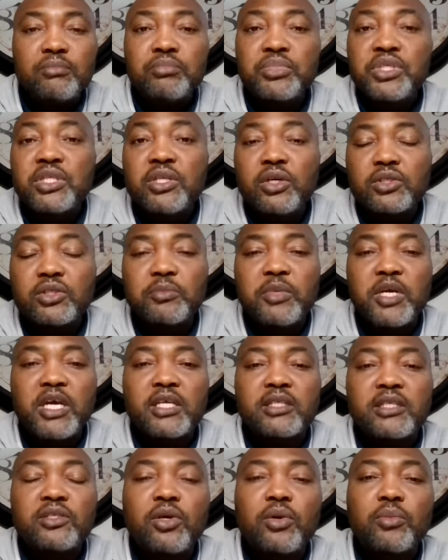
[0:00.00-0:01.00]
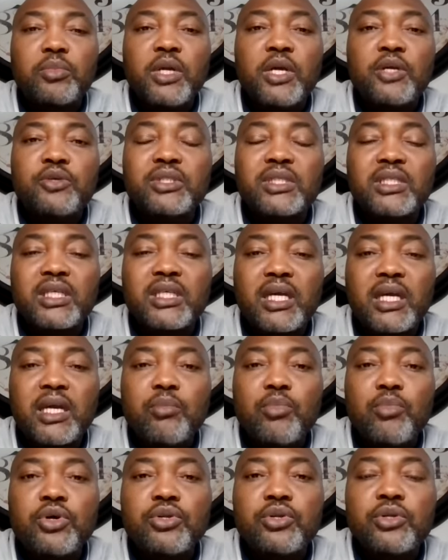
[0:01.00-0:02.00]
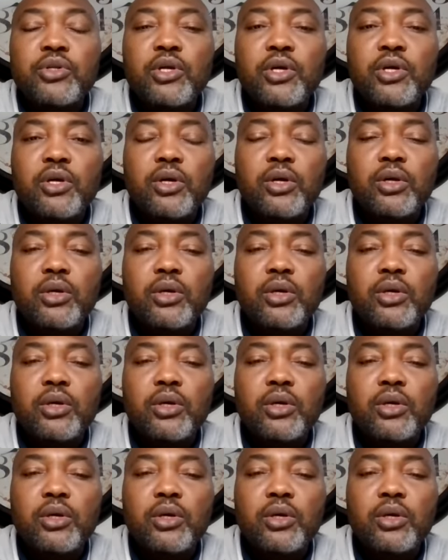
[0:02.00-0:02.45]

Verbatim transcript: Binance, par exemple, a une très bonne